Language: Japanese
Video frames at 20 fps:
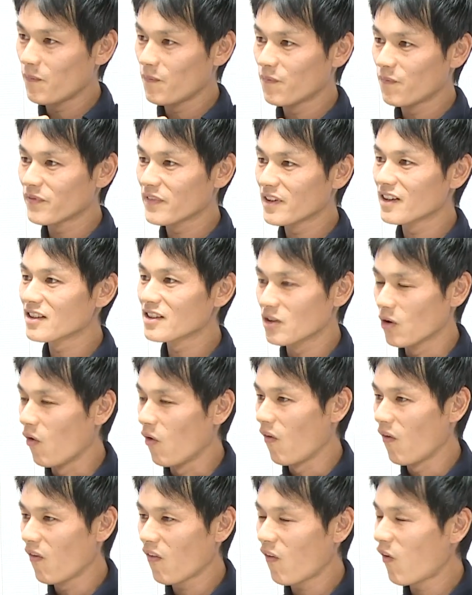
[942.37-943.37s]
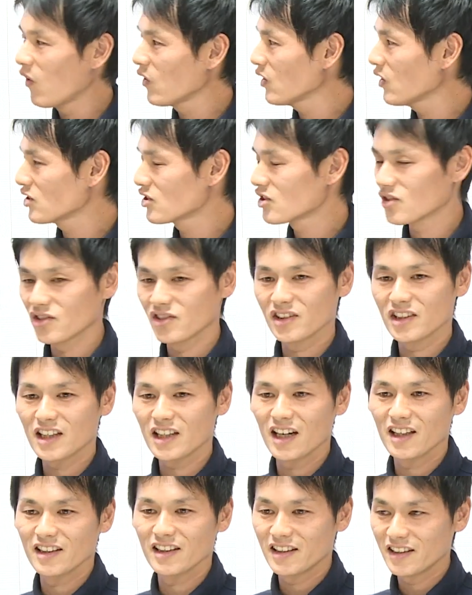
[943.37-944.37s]
なるほどそうこの瞬
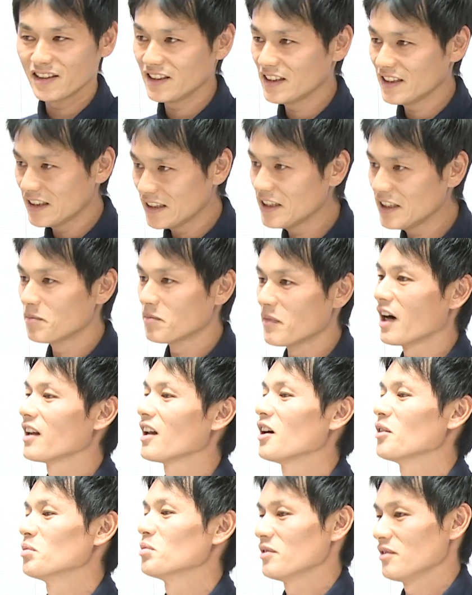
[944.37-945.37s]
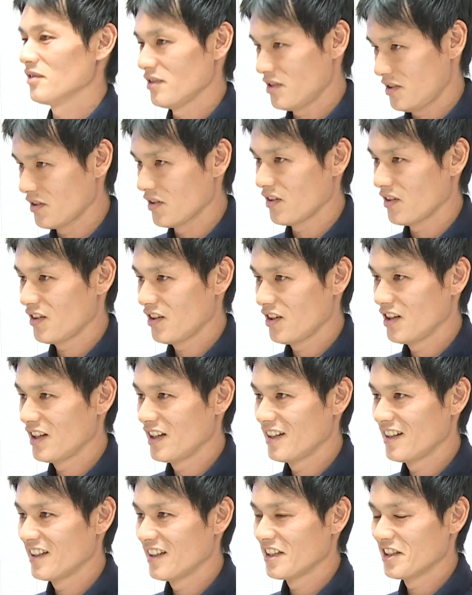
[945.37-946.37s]
間に学ぶんですそうで
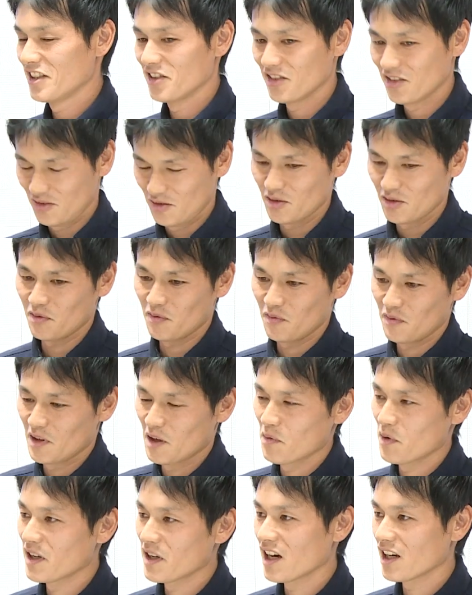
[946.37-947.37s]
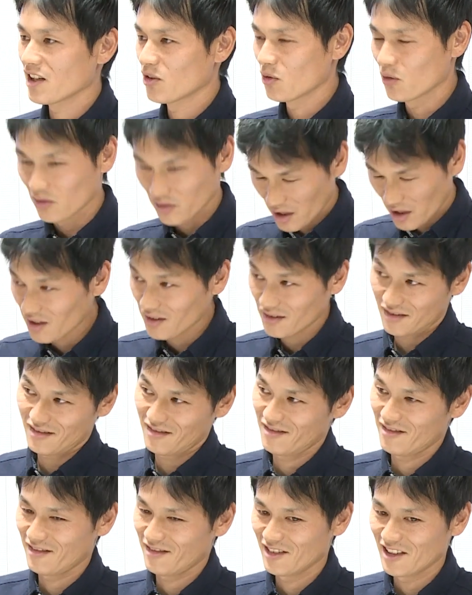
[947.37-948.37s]
すね、でも意外とね
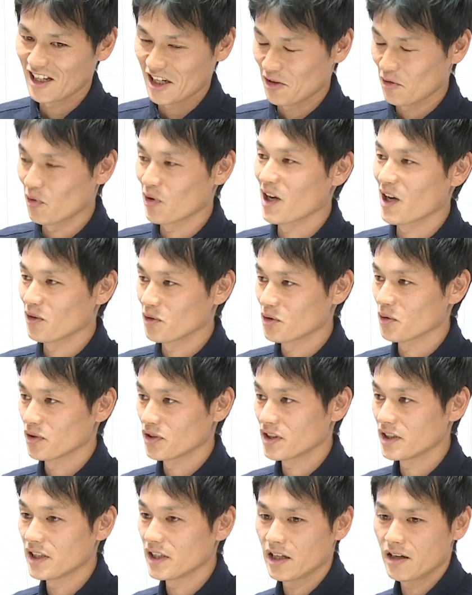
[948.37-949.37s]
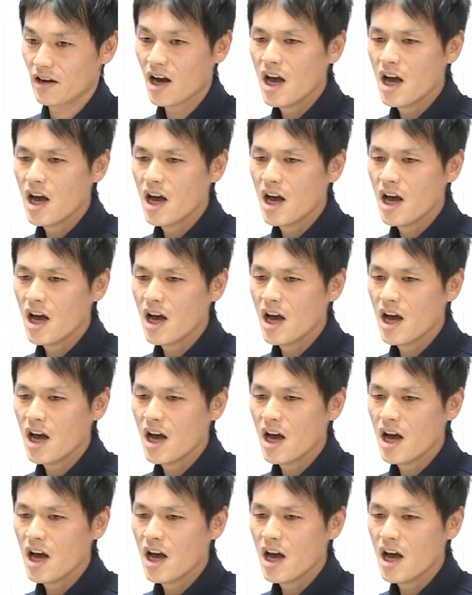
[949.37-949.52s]
あの親の常識的には